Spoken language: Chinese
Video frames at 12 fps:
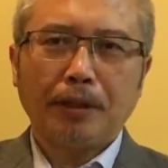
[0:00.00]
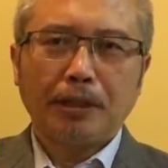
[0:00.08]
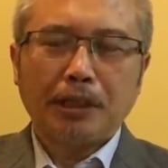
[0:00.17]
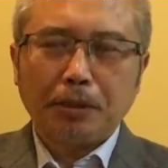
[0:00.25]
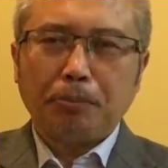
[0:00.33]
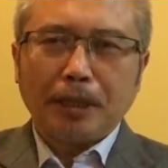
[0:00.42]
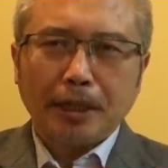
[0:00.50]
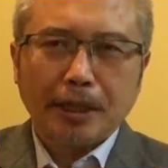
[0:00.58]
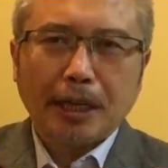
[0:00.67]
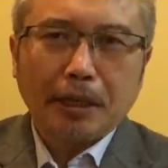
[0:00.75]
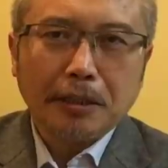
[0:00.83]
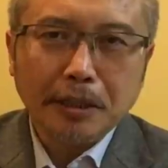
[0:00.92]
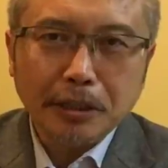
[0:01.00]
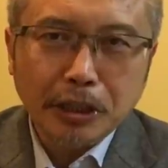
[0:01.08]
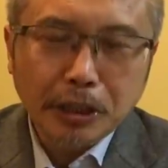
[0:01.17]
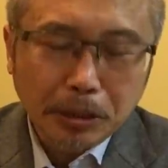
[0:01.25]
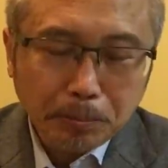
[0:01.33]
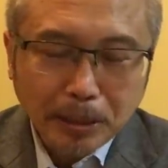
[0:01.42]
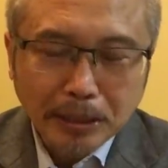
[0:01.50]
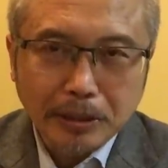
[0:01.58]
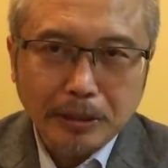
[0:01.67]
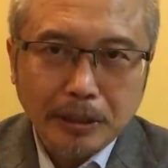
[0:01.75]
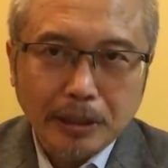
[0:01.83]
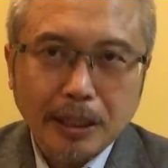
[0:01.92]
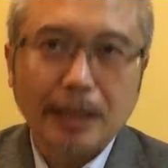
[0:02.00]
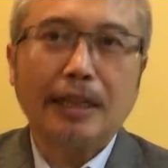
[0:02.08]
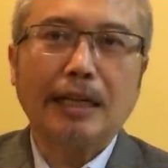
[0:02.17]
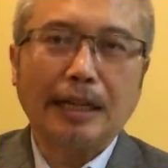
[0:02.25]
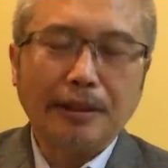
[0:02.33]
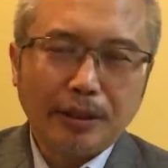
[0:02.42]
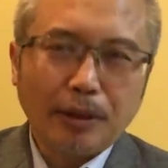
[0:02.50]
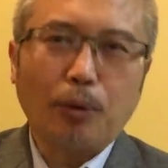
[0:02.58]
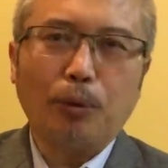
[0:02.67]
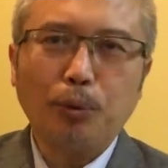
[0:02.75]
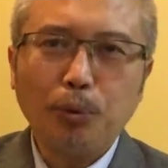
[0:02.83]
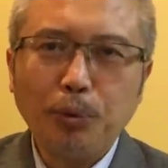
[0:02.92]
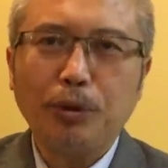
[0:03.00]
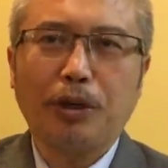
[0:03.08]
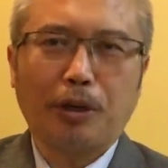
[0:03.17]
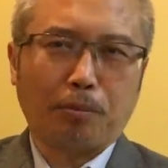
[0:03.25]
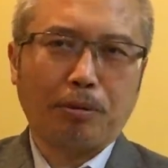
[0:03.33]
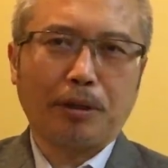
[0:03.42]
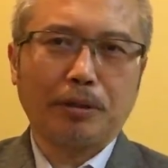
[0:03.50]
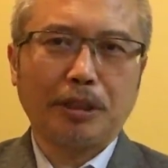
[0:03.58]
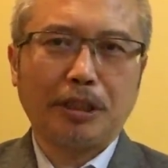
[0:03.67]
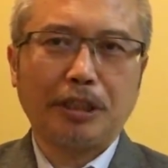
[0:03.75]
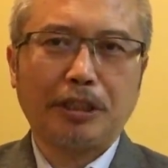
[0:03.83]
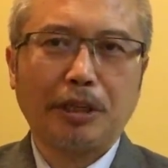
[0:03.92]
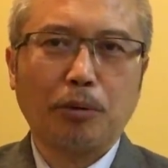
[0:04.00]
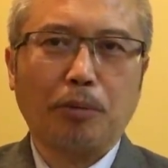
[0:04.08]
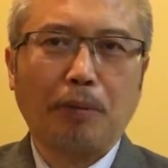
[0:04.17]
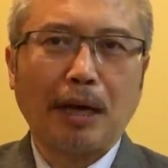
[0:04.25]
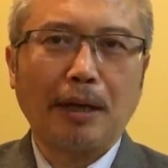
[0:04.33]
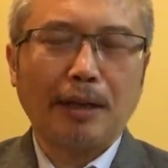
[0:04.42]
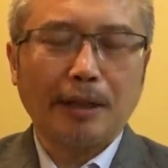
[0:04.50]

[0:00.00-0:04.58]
习近平和他的这个亲信班子，他难道预料不到这些结果吗？